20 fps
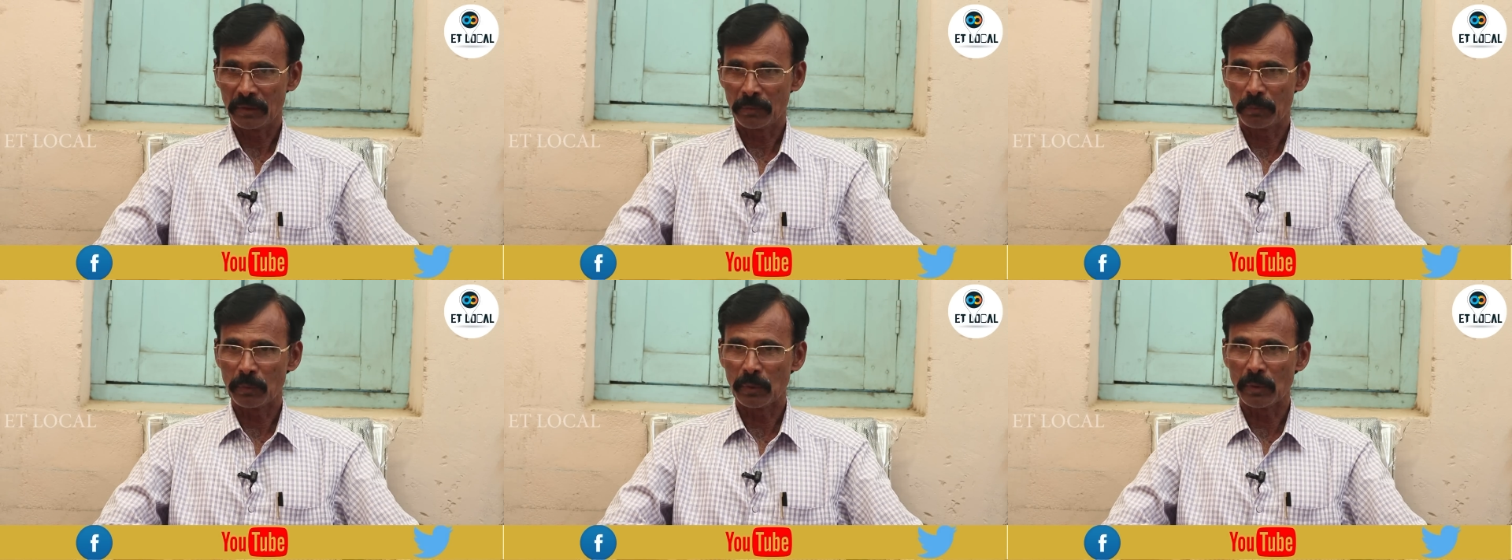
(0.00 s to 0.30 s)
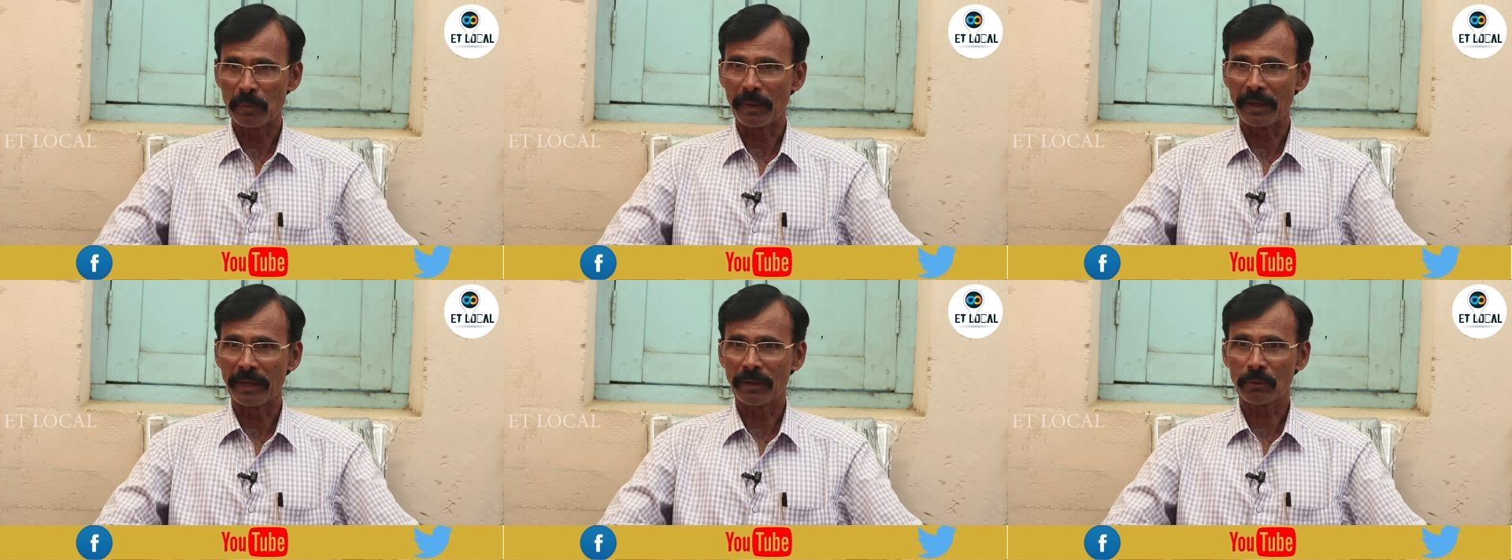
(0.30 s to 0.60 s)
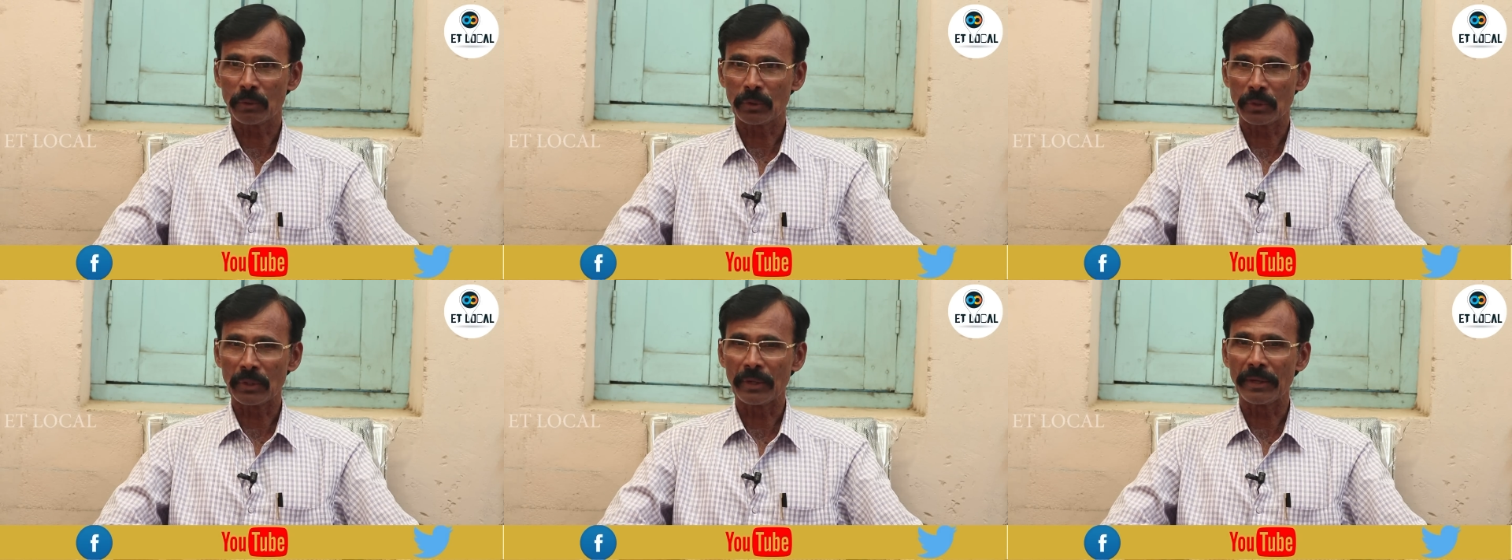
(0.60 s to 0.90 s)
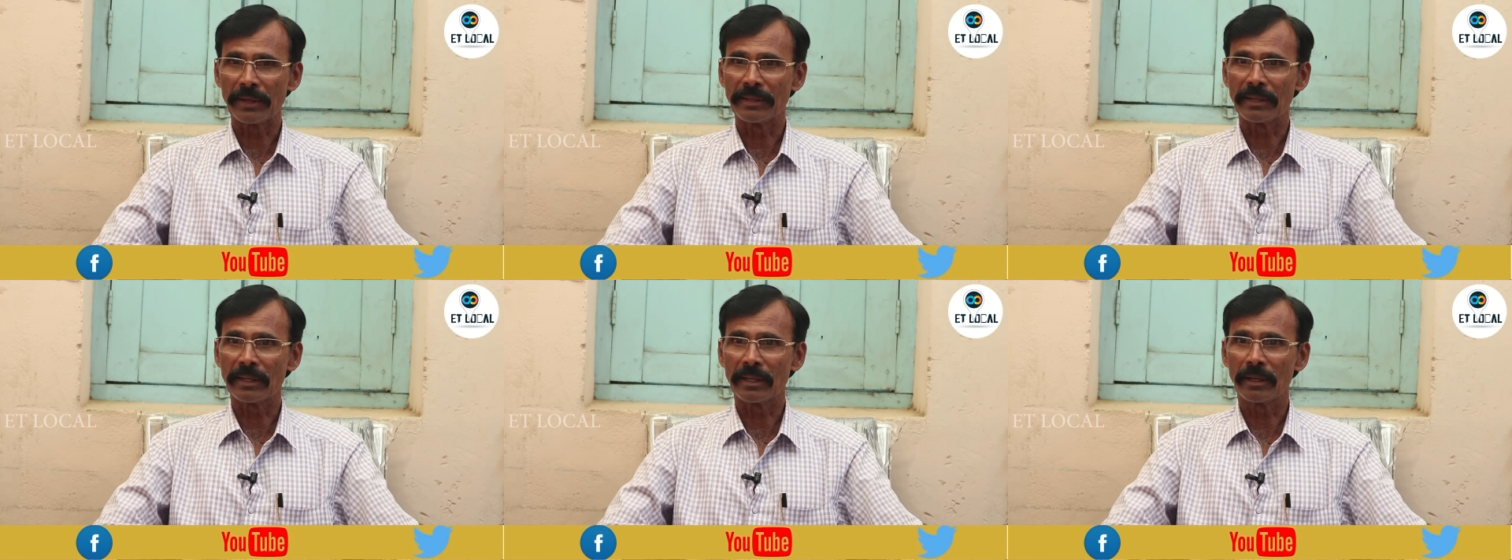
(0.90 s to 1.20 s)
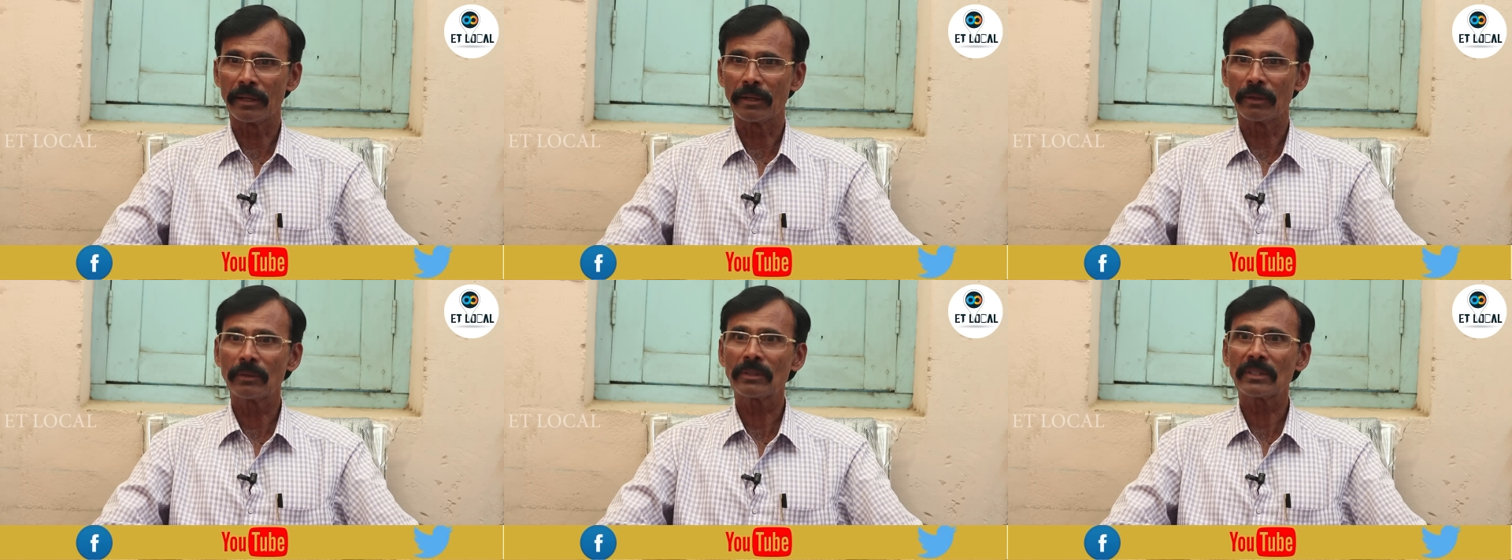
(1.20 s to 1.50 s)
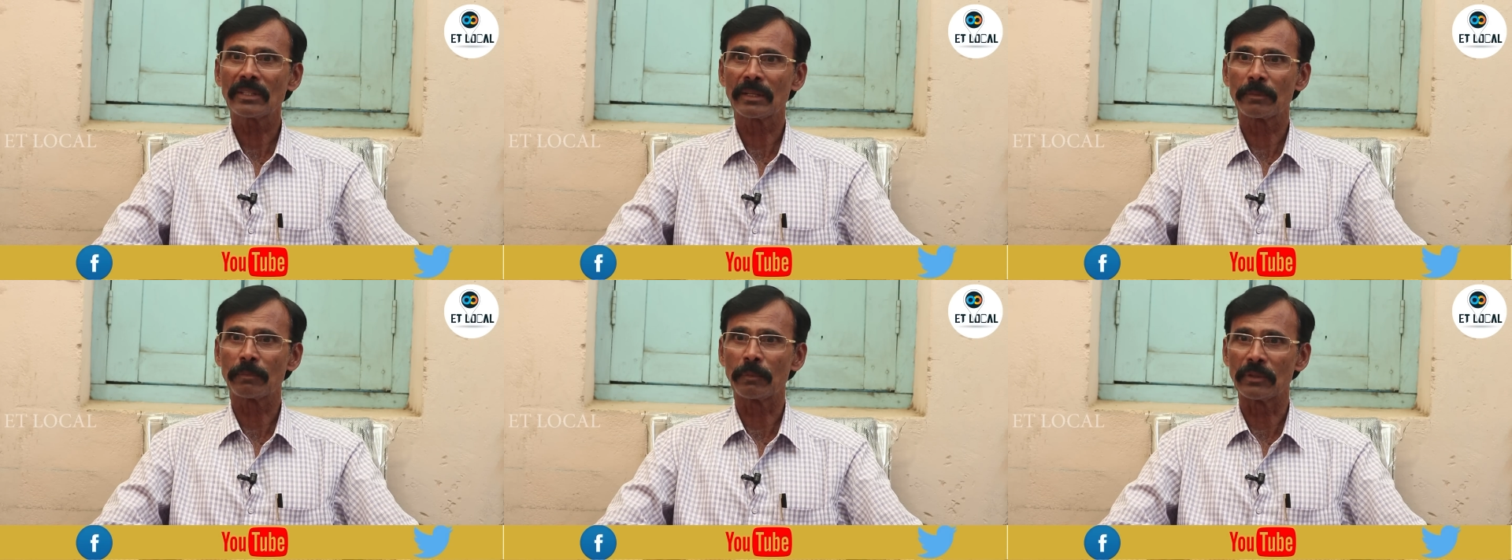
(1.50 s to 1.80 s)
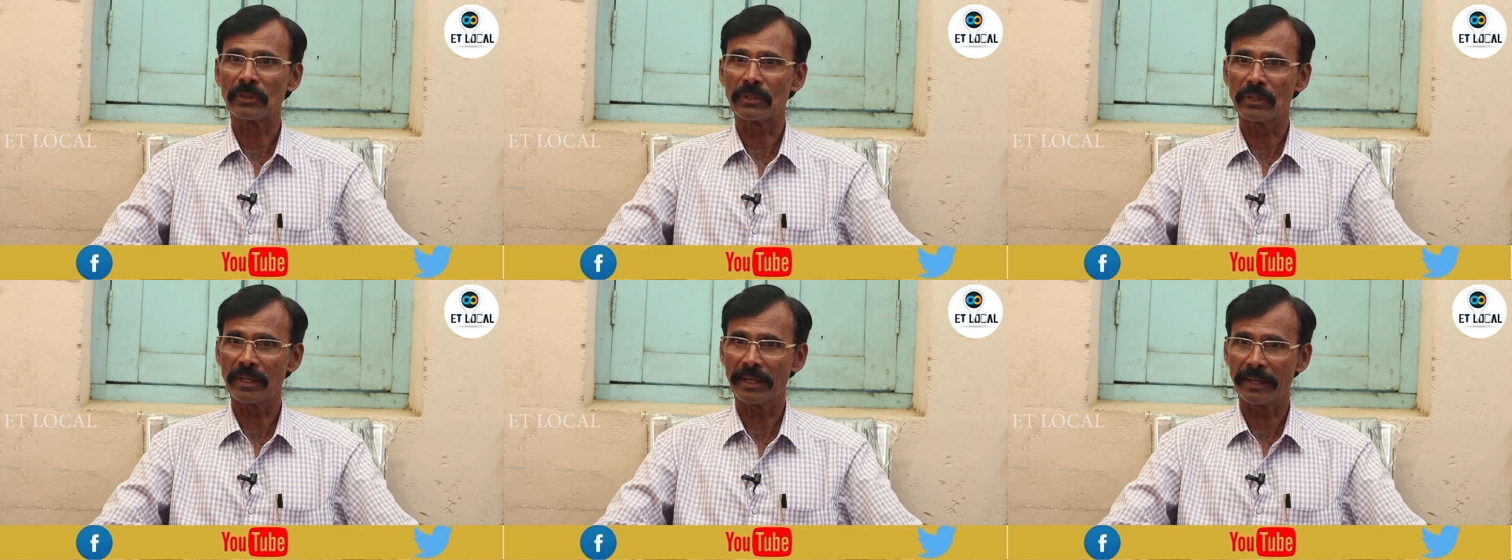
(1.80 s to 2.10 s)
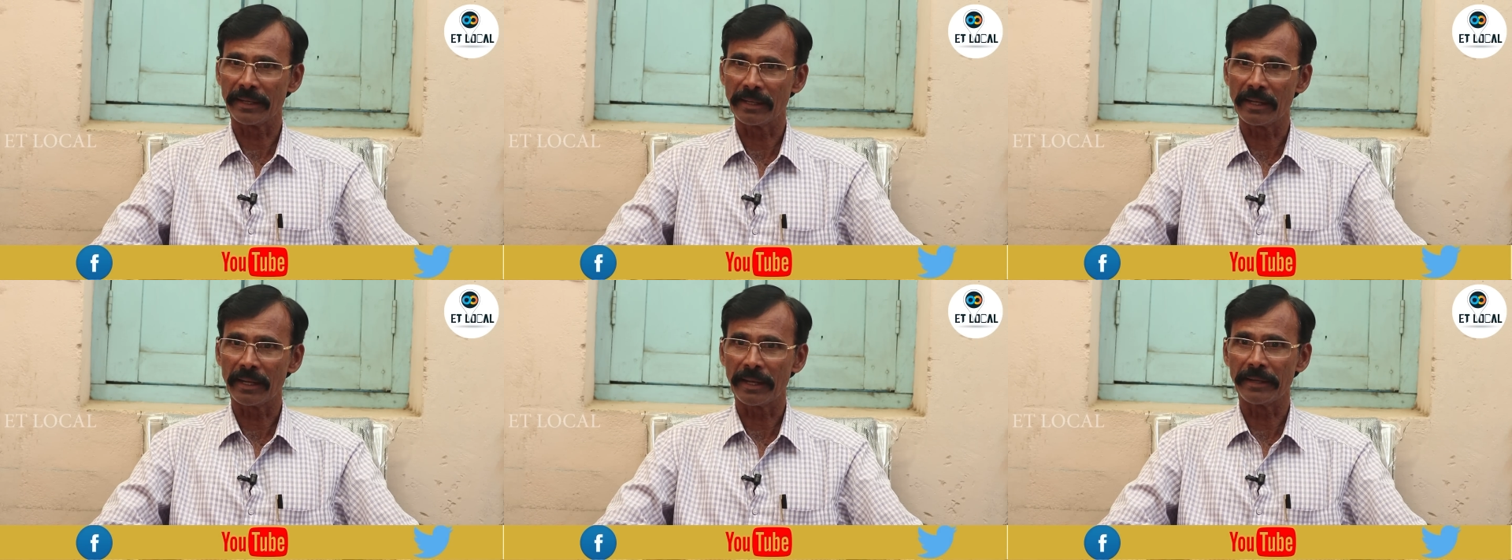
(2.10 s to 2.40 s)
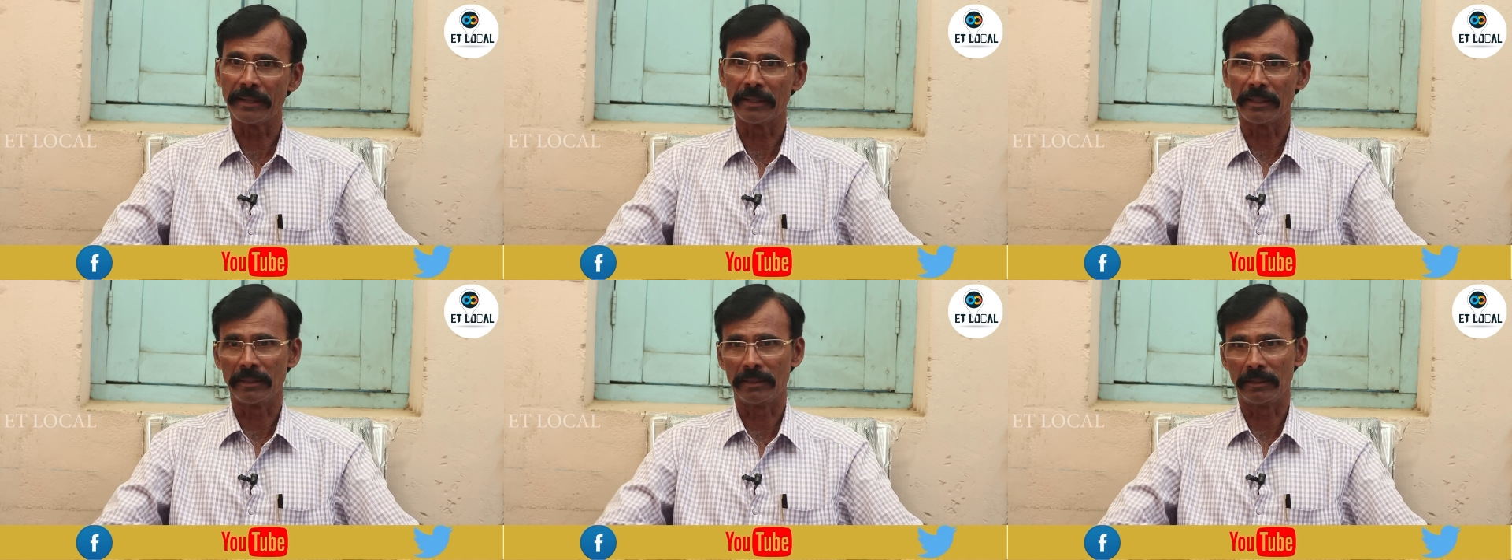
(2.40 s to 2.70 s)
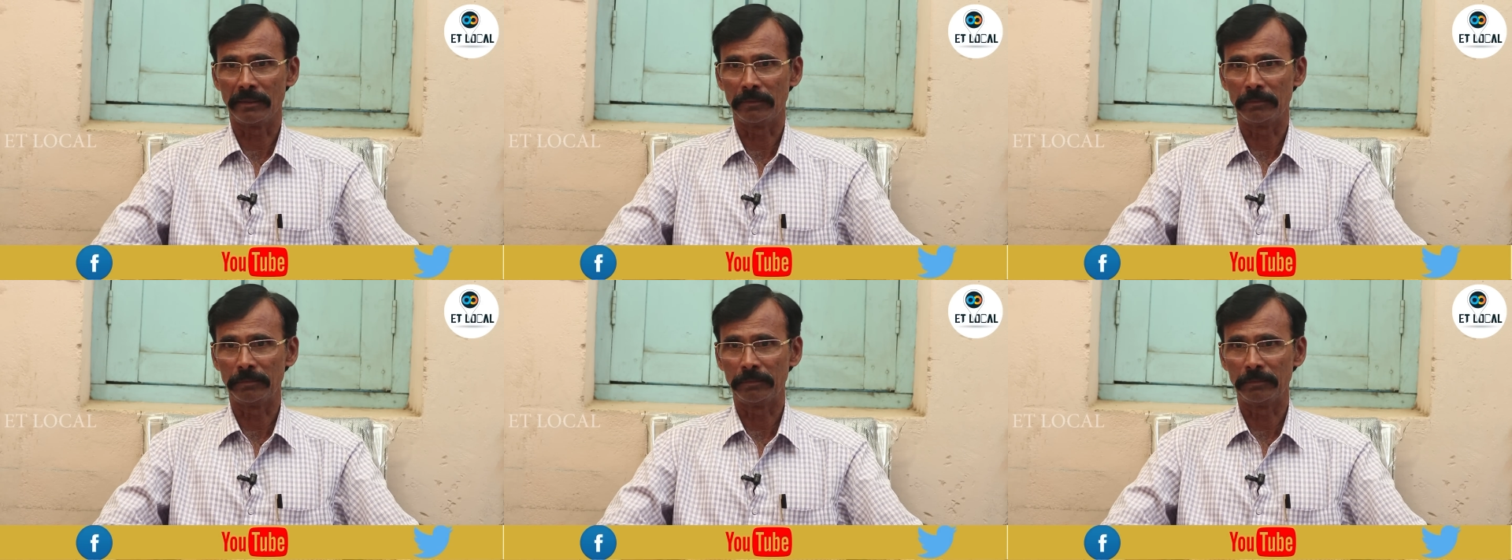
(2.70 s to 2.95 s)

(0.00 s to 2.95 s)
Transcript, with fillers: ఇప్పుడు మళ్ళీ కొత్త ఎన్నికలలో సర్పంచ్ ఎన్నికైనాను